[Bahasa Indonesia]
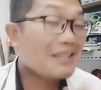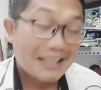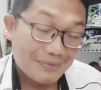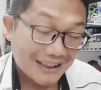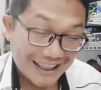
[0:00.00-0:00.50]

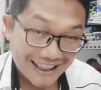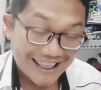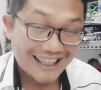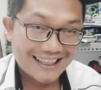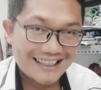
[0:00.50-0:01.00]
Ya amanginang
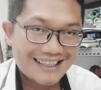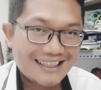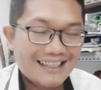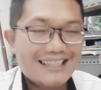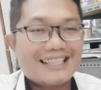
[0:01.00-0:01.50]
ya.
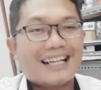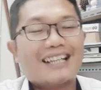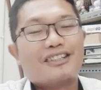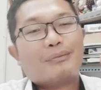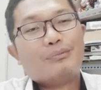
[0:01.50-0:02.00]

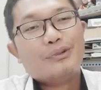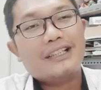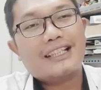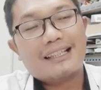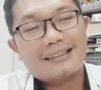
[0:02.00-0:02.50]
Jangan
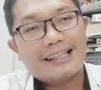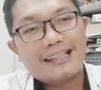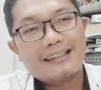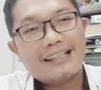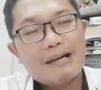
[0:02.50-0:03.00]
sembunyikan
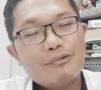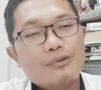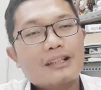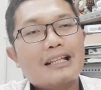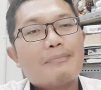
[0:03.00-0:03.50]

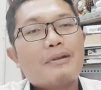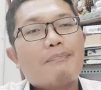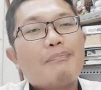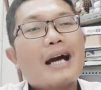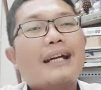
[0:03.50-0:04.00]
talentamu
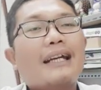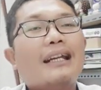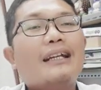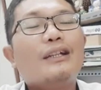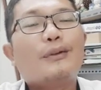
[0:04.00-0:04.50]
tetapi
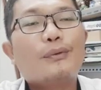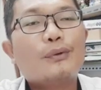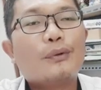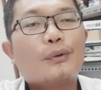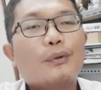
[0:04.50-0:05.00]
pakailah itu
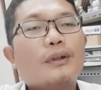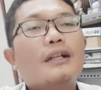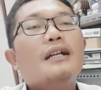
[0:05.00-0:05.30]
untuk